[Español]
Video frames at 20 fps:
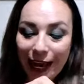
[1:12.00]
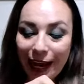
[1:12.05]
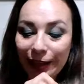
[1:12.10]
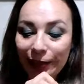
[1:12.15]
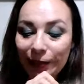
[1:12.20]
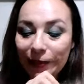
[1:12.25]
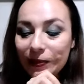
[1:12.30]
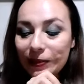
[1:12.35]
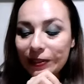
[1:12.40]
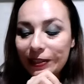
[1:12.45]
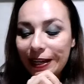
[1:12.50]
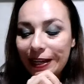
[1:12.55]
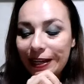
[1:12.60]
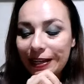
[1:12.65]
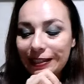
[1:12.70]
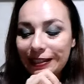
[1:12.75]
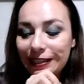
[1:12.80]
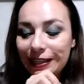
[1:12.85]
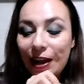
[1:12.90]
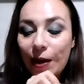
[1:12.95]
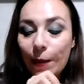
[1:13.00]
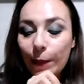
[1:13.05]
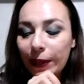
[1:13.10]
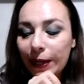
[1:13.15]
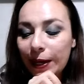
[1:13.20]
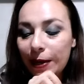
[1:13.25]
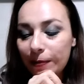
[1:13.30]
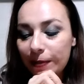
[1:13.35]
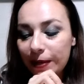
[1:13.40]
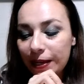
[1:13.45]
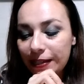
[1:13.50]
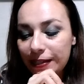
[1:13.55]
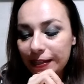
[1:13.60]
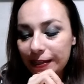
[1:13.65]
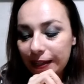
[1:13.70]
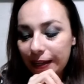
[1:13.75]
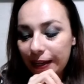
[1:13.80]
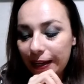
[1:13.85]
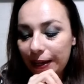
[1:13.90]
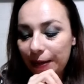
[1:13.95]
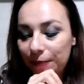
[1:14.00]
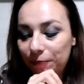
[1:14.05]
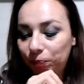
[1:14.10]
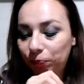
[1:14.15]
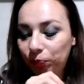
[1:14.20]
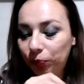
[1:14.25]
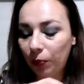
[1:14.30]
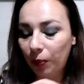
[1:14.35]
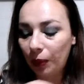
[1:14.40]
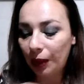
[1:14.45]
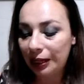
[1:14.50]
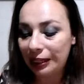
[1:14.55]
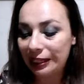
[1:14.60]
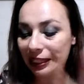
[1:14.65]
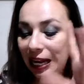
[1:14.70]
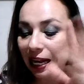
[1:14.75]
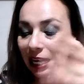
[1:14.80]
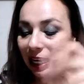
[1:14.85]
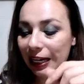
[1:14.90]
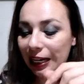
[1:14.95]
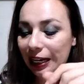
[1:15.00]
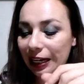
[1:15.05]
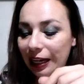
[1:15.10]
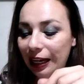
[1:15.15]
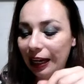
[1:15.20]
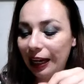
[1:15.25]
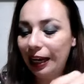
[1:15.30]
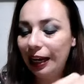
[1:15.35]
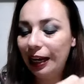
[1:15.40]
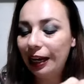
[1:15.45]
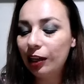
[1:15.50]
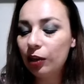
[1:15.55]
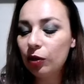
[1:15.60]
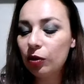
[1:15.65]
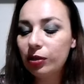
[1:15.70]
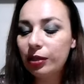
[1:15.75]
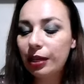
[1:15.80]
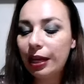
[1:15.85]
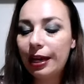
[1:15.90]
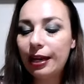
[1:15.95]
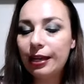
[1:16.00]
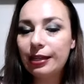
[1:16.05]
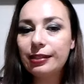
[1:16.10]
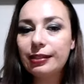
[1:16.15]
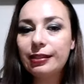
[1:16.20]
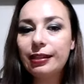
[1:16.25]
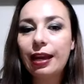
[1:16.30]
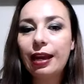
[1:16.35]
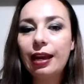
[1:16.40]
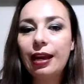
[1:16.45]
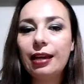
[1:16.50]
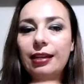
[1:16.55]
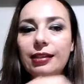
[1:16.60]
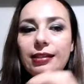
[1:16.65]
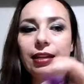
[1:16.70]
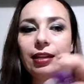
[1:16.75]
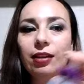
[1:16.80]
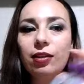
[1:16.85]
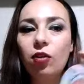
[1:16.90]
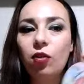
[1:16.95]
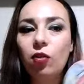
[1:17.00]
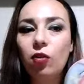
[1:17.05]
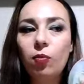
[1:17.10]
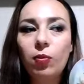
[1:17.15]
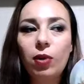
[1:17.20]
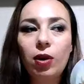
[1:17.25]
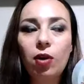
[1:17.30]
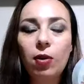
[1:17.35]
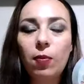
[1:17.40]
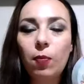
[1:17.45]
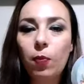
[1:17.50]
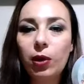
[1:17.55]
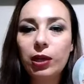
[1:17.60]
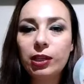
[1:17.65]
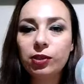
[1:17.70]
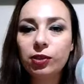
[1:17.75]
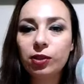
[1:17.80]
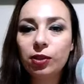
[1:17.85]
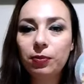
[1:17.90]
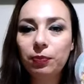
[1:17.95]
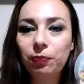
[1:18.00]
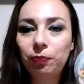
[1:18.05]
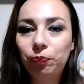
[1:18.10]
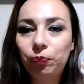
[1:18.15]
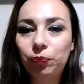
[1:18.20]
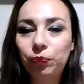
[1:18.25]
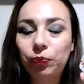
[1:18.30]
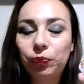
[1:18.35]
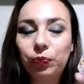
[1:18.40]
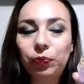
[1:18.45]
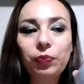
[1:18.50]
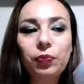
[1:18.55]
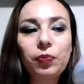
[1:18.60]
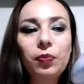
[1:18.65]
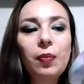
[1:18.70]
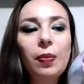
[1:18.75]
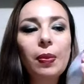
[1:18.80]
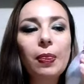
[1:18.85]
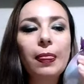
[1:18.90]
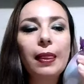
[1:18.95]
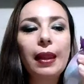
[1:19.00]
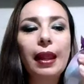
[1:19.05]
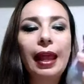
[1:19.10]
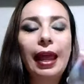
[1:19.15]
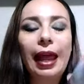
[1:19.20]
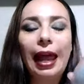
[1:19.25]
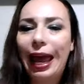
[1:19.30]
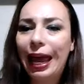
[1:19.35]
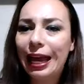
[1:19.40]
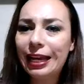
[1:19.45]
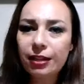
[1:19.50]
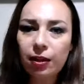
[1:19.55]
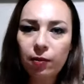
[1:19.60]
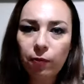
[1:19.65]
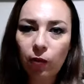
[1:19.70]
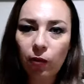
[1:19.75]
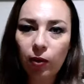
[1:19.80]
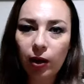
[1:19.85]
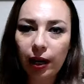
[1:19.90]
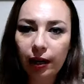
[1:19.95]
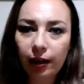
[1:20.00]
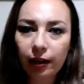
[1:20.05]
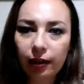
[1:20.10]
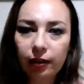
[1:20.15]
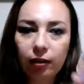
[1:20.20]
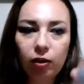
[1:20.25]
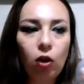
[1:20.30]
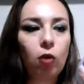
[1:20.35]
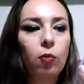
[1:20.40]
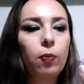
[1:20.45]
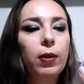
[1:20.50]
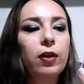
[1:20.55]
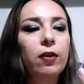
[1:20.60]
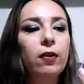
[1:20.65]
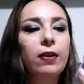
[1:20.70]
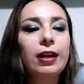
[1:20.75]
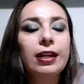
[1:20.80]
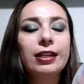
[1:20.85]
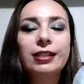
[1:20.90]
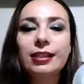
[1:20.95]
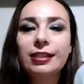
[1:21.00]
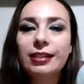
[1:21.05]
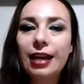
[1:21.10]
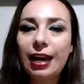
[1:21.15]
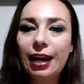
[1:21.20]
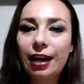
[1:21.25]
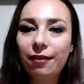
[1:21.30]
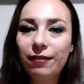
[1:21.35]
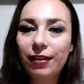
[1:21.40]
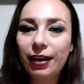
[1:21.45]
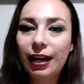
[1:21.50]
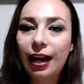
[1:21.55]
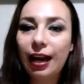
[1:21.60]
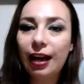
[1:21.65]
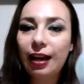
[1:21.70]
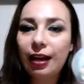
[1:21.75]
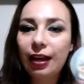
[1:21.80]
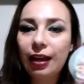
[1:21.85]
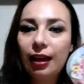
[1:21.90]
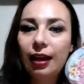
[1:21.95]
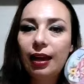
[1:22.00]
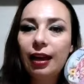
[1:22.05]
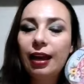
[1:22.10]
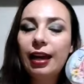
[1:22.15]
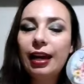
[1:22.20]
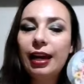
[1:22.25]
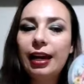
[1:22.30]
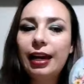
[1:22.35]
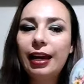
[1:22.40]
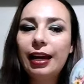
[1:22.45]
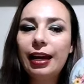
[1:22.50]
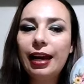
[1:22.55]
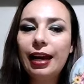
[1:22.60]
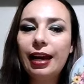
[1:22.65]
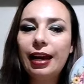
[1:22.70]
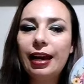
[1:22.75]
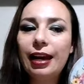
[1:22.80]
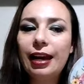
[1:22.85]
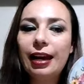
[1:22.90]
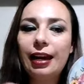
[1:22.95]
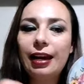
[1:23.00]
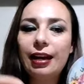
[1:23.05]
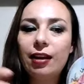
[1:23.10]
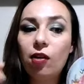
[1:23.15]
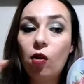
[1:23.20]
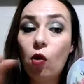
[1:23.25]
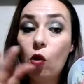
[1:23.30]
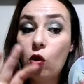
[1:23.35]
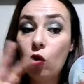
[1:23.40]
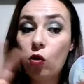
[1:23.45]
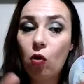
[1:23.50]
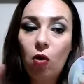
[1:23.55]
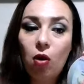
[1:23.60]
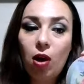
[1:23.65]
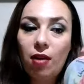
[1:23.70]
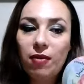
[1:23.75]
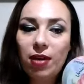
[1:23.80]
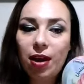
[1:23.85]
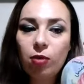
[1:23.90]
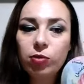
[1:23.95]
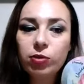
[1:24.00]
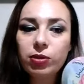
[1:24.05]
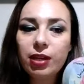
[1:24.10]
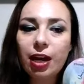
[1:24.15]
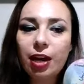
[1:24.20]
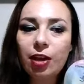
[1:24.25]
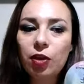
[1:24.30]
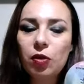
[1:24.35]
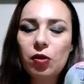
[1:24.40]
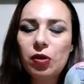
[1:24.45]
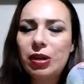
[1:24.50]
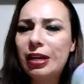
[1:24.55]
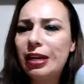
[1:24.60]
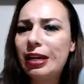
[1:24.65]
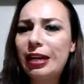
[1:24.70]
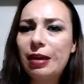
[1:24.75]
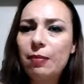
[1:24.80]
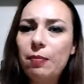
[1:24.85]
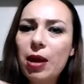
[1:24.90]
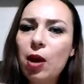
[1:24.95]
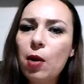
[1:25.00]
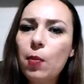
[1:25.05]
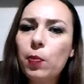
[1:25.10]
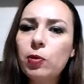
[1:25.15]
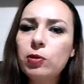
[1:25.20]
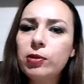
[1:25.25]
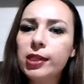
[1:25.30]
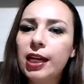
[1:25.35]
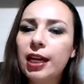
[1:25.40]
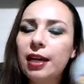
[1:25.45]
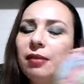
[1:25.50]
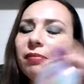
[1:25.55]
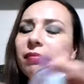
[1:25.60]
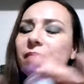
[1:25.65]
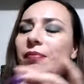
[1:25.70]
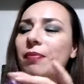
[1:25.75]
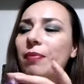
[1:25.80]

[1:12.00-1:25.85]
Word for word: Entonces, la otra vez em, salí y usé este, este yo no me lo he puesto. Es de Fuller, no, perdón, este es de Arabella y eh, no, no lo había usado. Me lo puse